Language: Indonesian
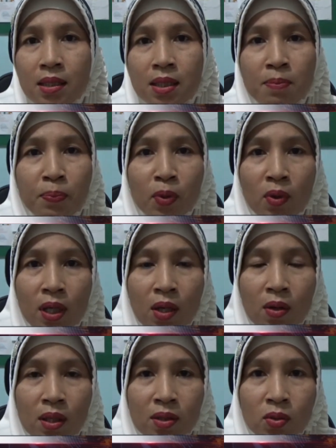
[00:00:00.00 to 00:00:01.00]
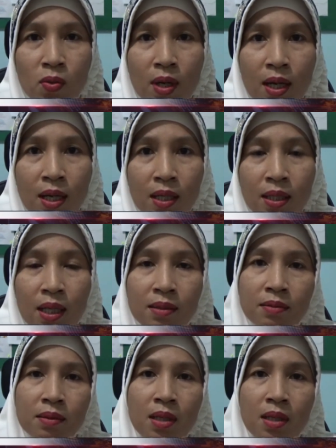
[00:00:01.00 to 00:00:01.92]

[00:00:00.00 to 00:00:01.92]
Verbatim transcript: dijemput oleh orang tua dan